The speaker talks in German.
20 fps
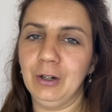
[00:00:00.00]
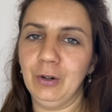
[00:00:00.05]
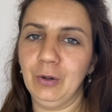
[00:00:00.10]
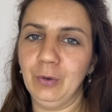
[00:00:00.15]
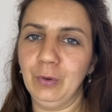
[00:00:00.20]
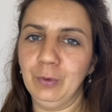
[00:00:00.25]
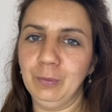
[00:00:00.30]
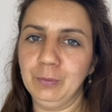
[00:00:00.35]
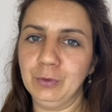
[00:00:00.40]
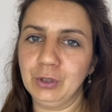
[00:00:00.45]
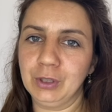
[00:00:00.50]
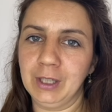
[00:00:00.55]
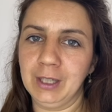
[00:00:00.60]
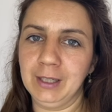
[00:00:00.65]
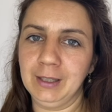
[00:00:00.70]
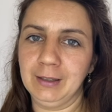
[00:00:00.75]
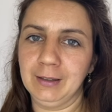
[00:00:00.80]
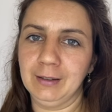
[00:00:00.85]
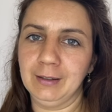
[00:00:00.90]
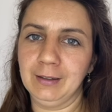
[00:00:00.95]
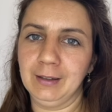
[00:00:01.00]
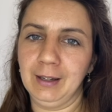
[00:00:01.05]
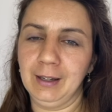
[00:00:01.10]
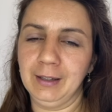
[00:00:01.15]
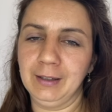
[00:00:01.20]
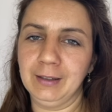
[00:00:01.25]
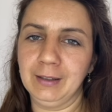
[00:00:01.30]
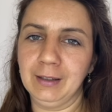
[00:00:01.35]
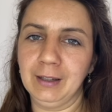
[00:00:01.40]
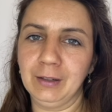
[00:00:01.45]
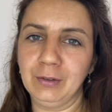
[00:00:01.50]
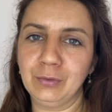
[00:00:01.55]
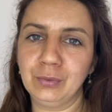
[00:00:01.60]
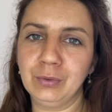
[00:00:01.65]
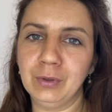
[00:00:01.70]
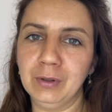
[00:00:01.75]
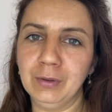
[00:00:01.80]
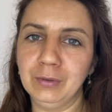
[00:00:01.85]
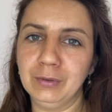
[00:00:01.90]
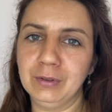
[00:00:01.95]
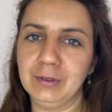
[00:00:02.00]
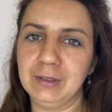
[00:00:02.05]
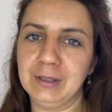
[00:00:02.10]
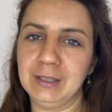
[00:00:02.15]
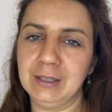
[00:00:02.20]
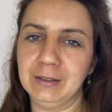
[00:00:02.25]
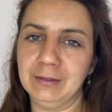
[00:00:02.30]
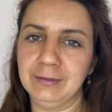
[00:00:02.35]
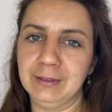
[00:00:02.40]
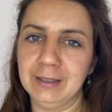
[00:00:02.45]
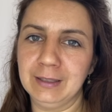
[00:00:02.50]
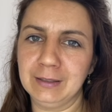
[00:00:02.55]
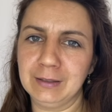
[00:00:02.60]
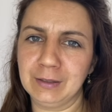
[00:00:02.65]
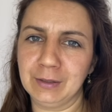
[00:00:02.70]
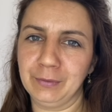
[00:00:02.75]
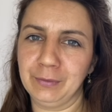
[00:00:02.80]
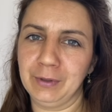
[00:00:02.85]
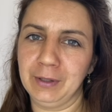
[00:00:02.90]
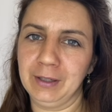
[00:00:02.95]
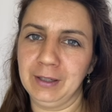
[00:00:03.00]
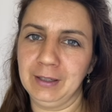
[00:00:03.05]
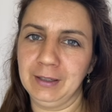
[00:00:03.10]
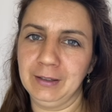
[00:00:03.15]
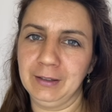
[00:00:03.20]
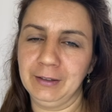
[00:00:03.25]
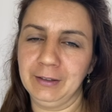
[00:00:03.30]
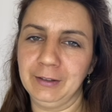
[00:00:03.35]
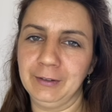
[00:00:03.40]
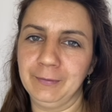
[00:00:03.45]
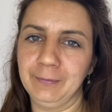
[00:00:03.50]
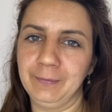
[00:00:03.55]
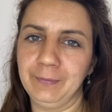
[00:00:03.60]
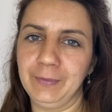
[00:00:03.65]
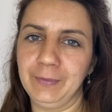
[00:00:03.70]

um Schäden an der Natur und Tierwelt zu verhindern.